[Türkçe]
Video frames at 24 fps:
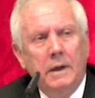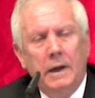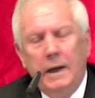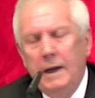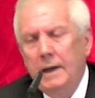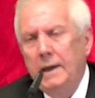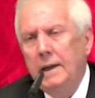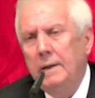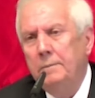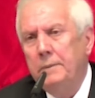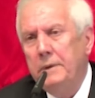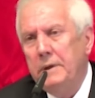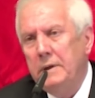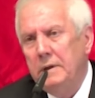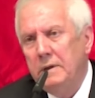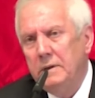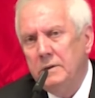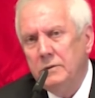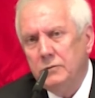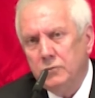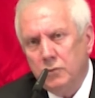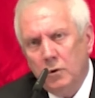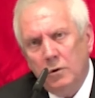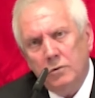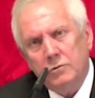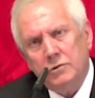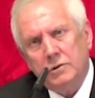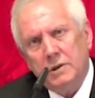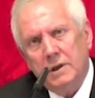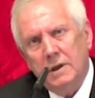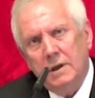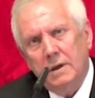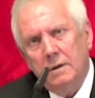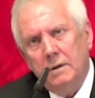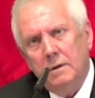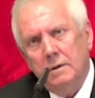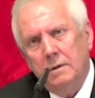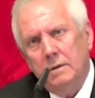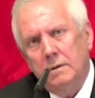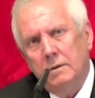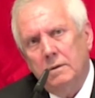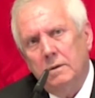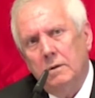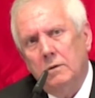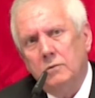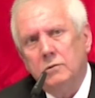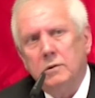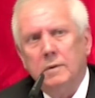Eylem birliğiniz yoksa
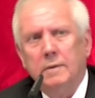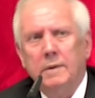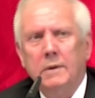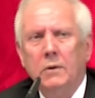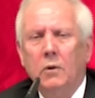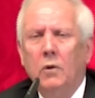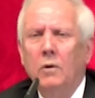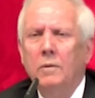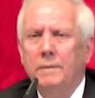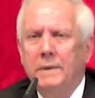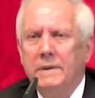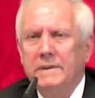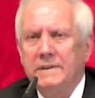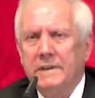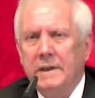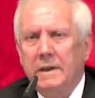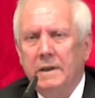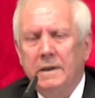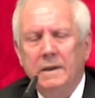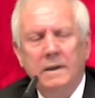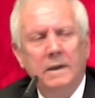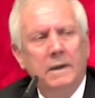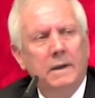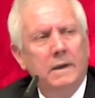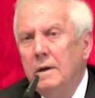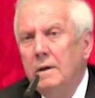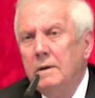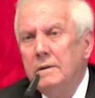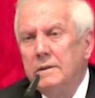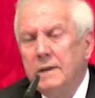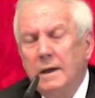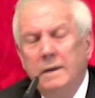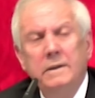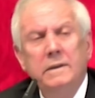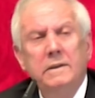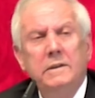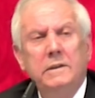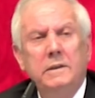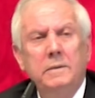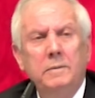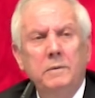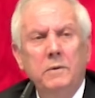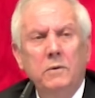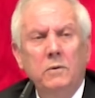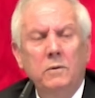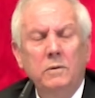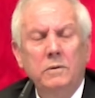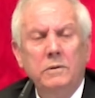o zaman olmaz yani. Sen
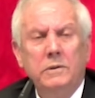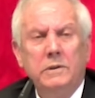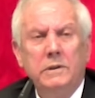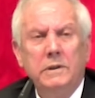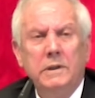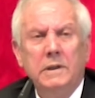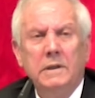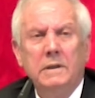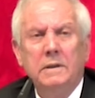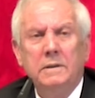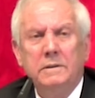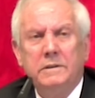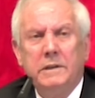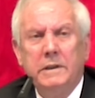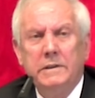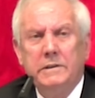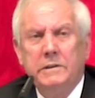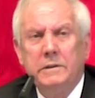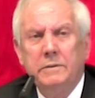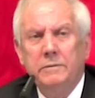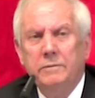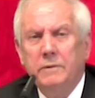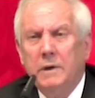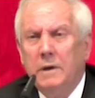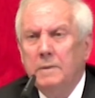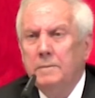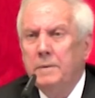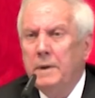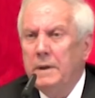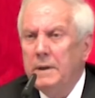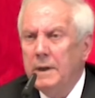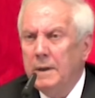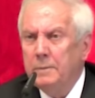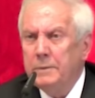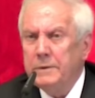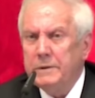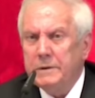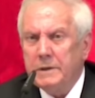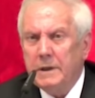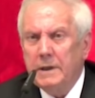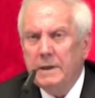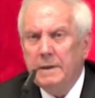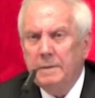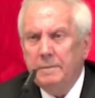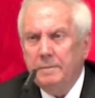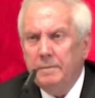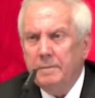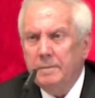2012'de seçim var ben
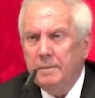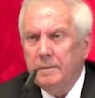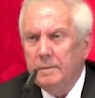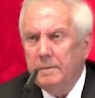hapisteyim.